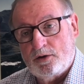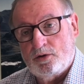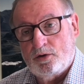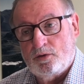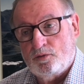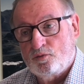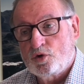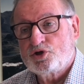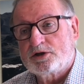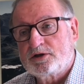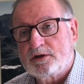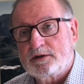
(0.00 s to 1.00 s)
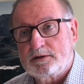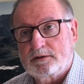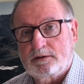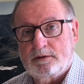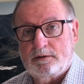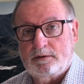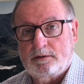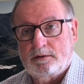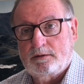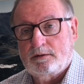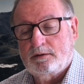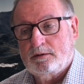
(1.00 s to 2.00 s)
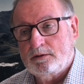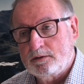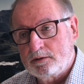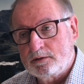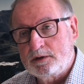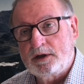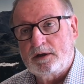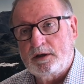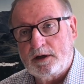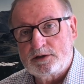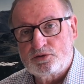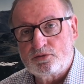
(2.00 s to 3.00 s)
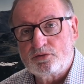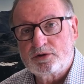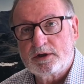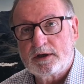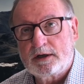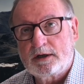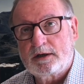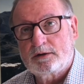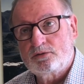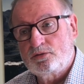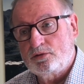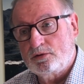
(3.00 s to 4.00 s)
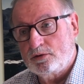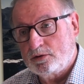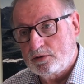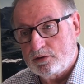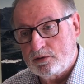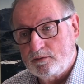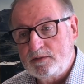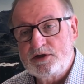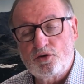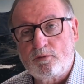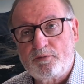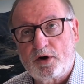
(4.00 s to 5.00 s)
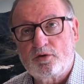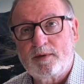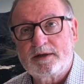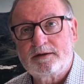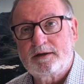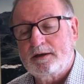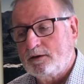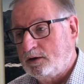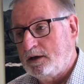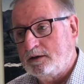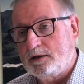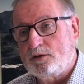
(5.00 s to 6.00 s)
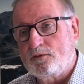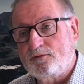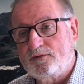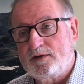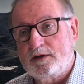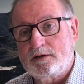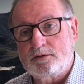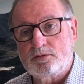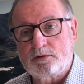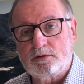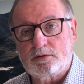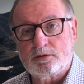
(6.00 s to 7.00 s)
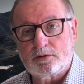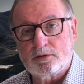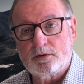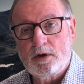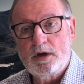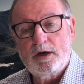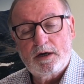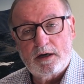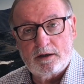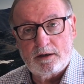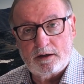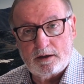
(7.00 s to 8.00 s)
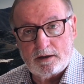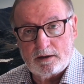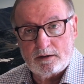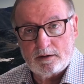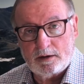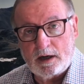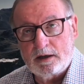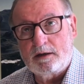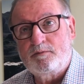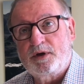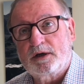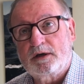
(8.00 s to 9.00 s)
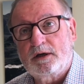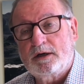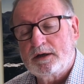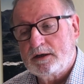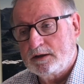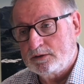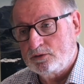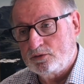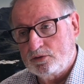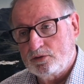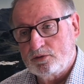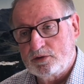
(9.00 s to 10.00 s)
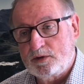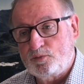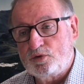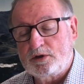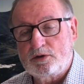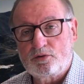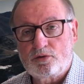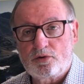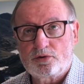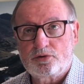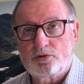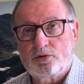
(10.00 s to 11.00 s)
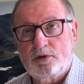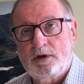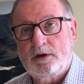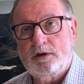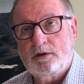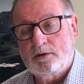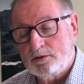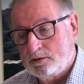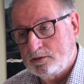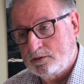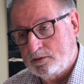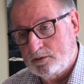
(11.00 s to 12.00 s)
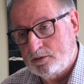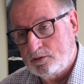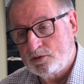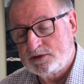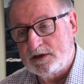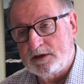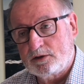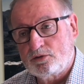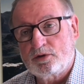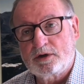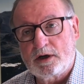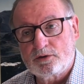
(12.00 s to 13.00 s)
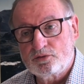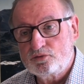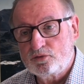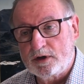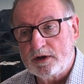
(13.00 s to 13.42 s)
Euh, moi, j'attends euh, des résultats d'une euh, mission parlementaire qui a été confiée donc à, à donc député de l'Aude et au sénateur Cardou,